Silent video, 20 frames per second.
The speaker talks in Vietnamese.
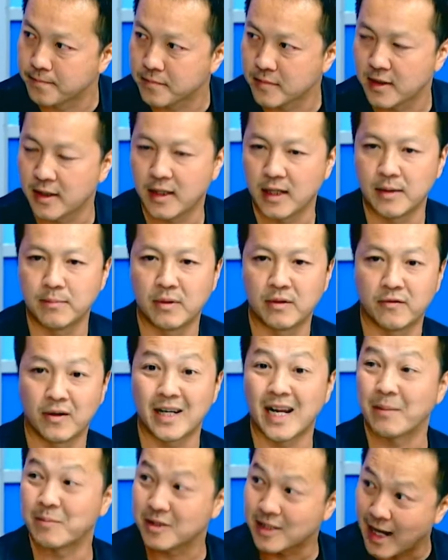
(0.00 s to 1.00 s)
thì mình phải
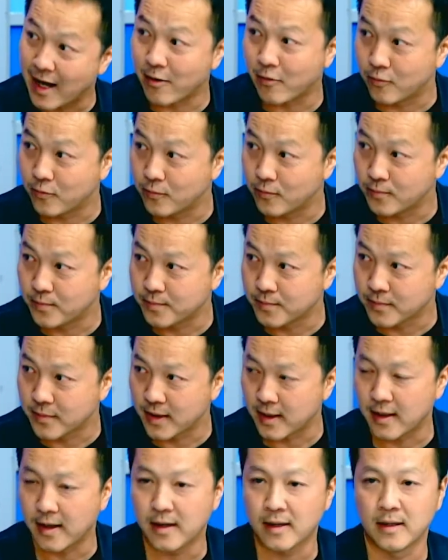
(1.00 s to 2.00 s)
làm sao? Ừ.
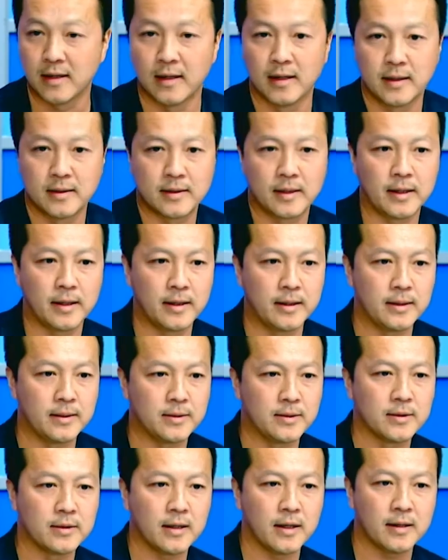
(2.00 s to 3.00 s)
Vậy đó. Thì
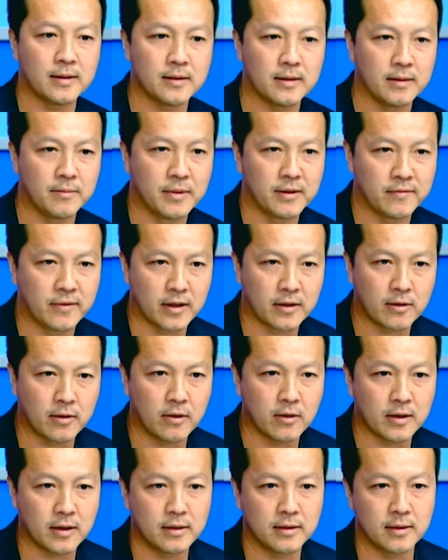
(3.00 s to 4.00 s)
trước hết thì mình phải có
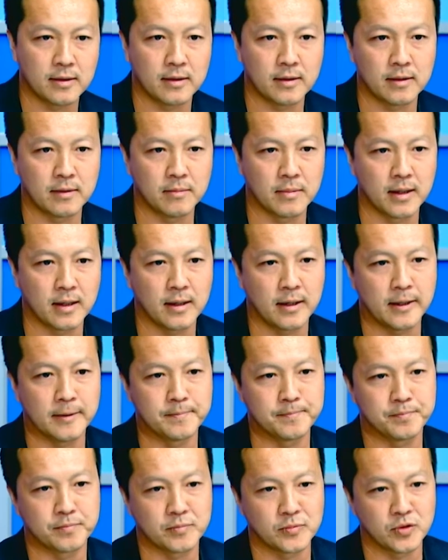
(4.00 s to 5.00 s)
cái gì mà
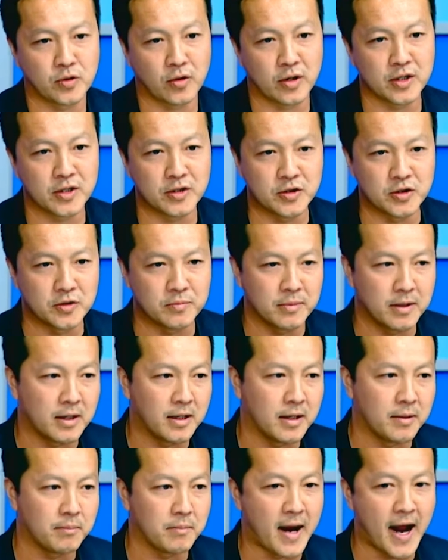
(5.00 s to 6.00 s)
cho cái người
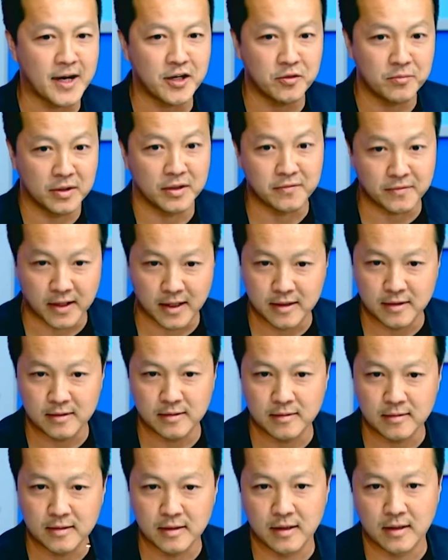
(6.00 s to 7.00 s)
mà bán cho mình phải
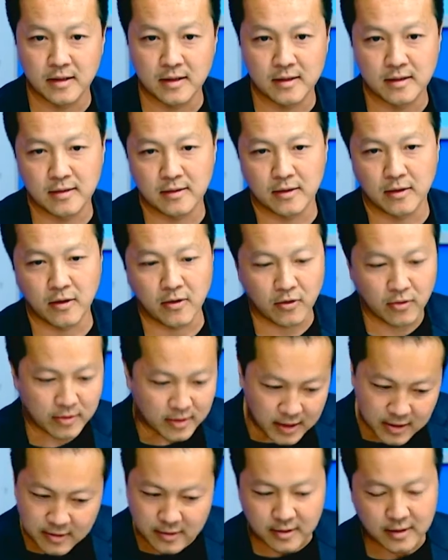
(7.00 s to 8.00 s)
ồ oh,
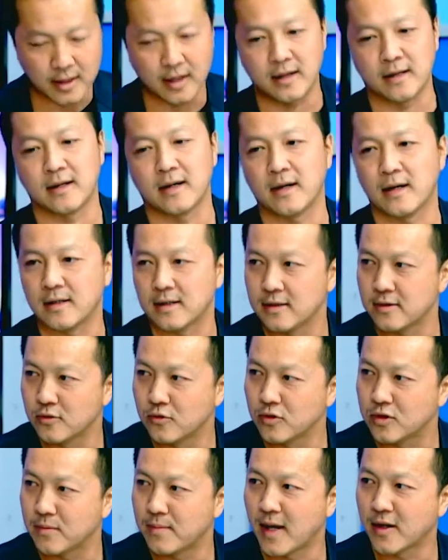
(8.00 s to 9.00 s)
cái người này là
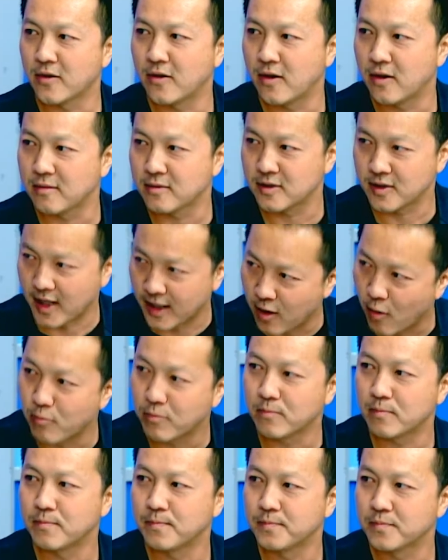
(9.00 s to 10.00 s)
tôi sẽ bán cho nó sẽ đóng.
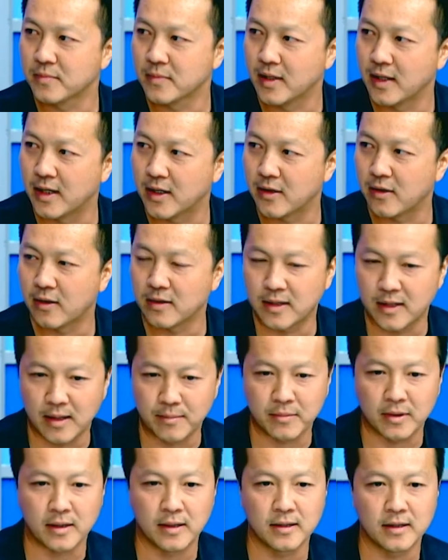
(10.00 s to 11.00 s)
Thì cái đó thì
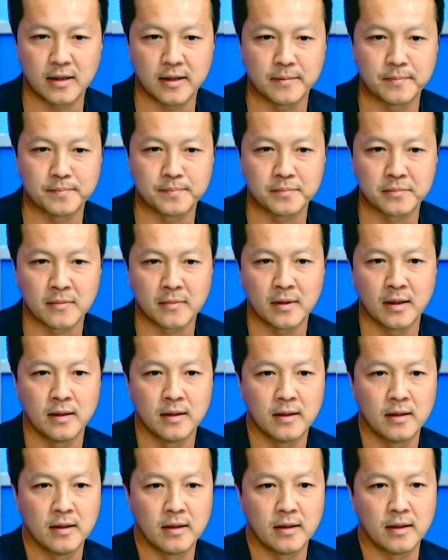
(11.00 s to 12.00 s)
em nghĩ um, uh,
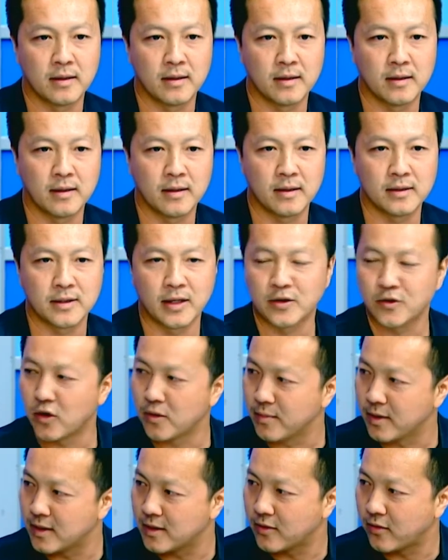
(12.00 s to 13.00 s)
đã cho anh
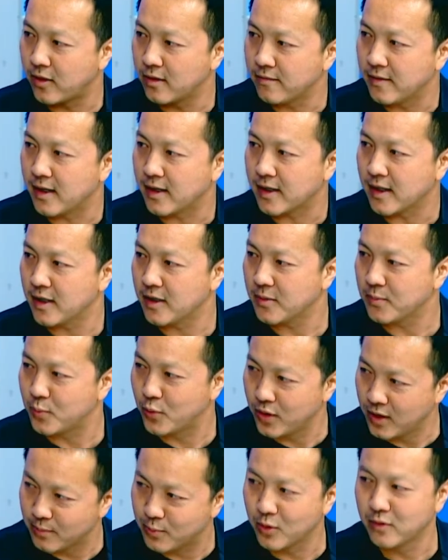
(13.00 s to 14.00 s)
Bình nói về cái
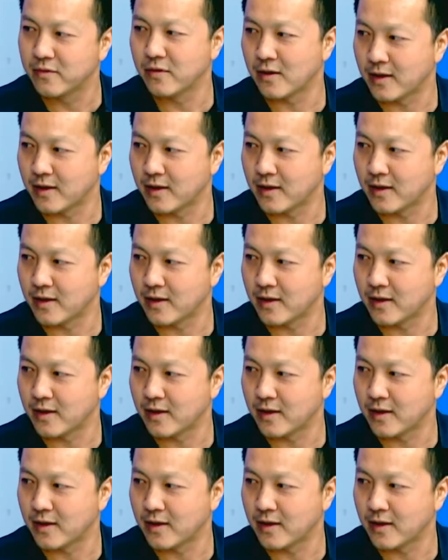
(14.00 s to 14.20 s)
pre-approval